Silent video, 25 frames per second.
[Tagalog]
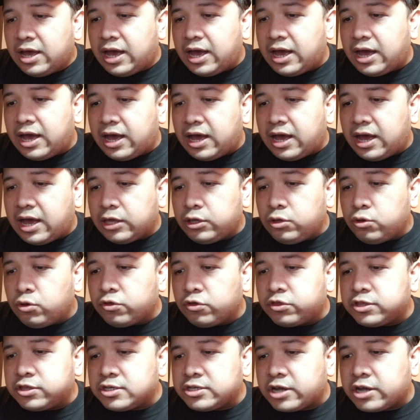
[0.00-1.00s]
uh,
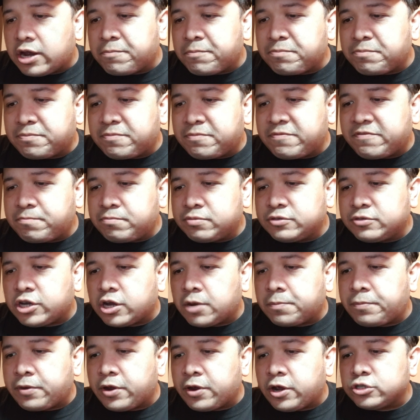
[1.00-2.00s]
Youth Chair
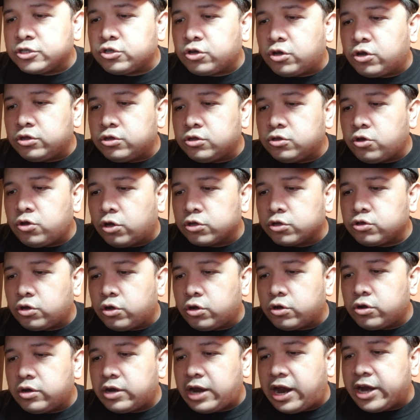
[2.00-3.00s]
Chairperson
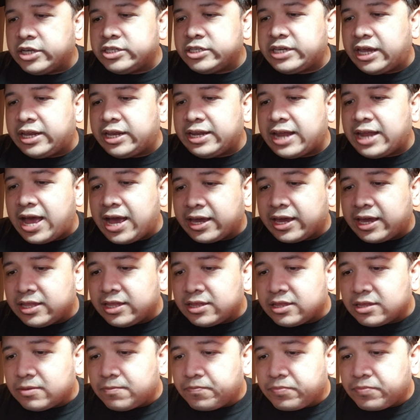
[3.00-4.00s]
Dr. RJ
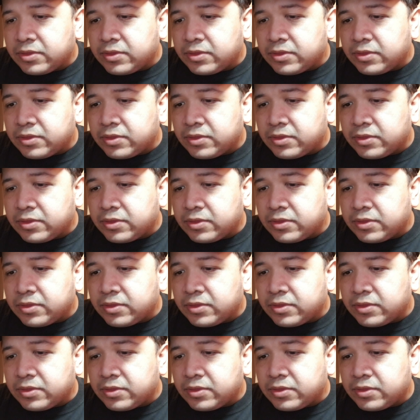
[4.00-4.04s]
Nagit,